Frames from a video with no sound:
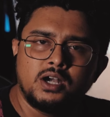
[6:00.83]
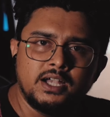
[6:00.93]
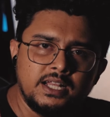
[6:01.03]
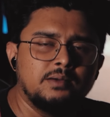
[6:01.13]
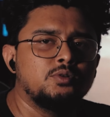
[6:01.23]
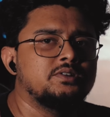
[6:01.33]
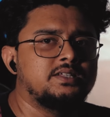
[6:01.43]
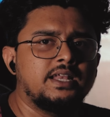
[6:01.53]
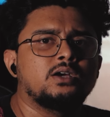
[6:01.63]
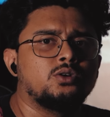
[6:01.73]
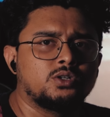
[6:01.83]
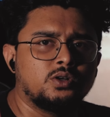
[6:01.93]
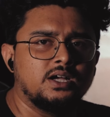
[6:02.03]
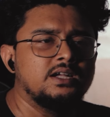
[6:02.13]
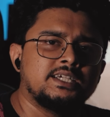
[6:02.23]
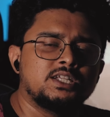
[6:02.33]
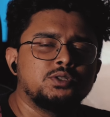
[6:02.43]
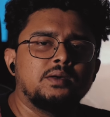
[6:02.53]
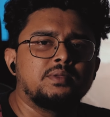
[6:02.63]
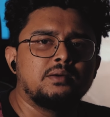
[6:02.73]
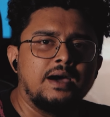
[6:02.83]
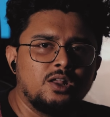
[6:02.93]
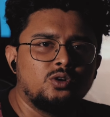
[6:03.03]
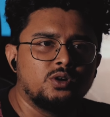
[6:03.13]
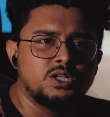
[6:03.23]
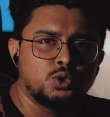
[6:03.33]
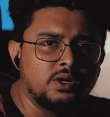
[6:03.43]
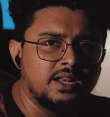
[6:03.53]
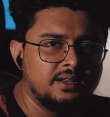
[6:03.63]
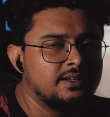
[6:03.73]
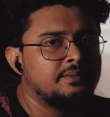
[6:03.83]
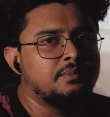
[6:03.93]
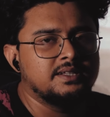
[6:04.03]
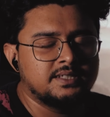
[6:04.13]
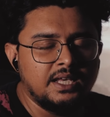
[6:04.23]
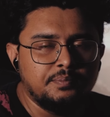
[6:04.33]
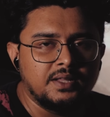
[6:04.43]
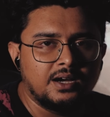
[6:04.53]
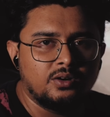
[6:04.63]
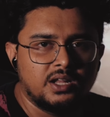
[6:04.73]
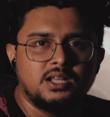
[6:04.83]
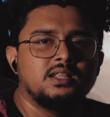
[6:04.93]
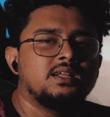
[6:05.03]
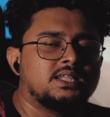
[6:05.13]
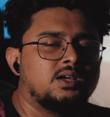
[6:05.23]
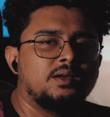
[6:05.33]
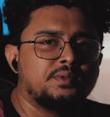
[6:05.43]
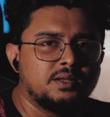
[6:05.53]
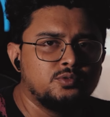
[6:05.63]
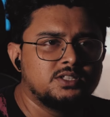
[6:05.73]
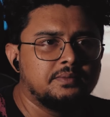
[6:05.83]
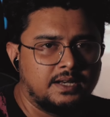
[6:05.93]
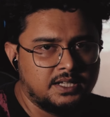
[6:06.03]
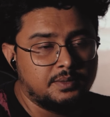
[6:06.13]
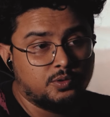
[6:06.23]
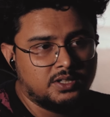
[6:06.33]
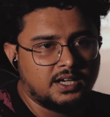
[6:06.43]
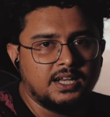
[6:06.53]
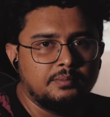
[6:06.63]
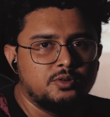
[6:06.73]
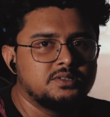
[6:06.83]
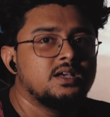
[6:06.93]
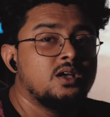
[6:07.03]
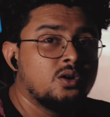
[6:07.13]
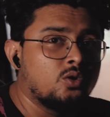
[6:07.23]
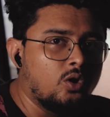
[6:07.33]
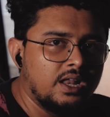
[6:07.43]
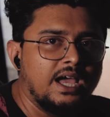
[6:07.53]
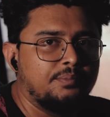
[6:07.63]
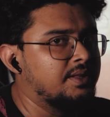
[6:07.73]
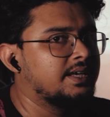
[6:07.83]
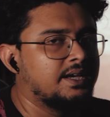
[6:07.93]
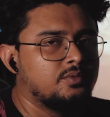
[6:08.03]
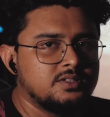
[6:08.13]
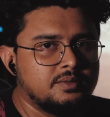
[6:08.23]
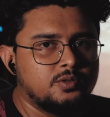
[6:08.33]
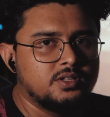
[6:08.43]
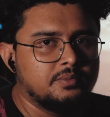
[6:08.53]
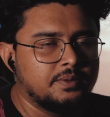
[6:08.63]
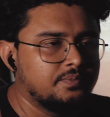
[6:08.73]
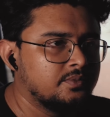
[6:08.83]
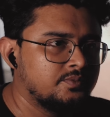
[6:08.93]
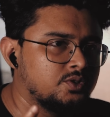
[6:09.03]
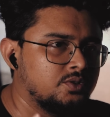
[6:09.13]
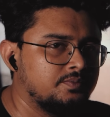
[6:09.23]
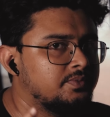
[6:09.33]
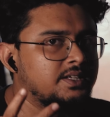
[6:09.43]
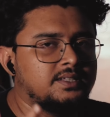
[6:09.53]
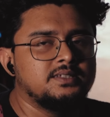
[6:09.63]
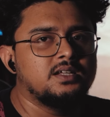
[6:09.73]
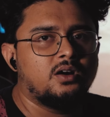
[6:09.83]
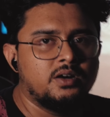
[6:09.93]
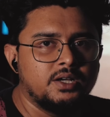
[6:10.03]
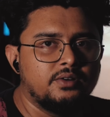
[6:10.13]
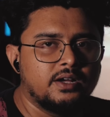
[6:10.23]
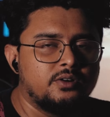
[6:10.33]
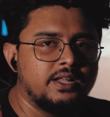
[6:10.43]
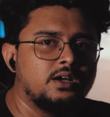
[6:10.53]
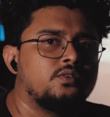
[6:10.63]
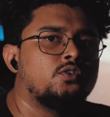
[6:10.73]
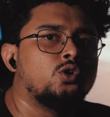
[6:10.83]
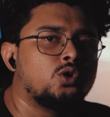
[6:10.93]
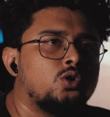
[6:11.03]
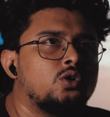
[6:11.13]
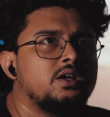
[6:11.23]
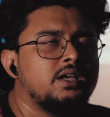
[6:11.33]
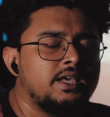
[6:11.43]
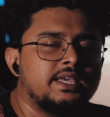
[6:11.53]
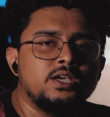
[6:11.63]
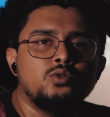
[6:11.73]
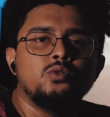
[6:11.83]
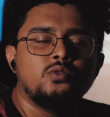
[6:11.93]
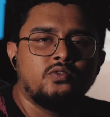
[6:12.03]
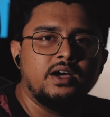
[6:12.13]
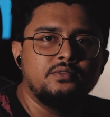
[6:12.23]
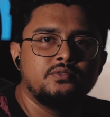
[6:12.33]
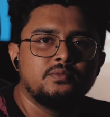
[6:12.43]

পুরোটা টিডাব্লিউএস দিয়ে রেকর্ড করা সেটা যদি আপনারা ভালো করে শোনেন বা স্কিপ না করেন তাহলে আপনারা বুঝতে পারেন যে প্রত্যেক টিডাব্লিউএস কলে আপনাকে কেমন সাপোর্ট দেবে তো দিস ইজ দ্য অডিও রেকর্ডিং অফ হোকো ইকিউ ফাইভ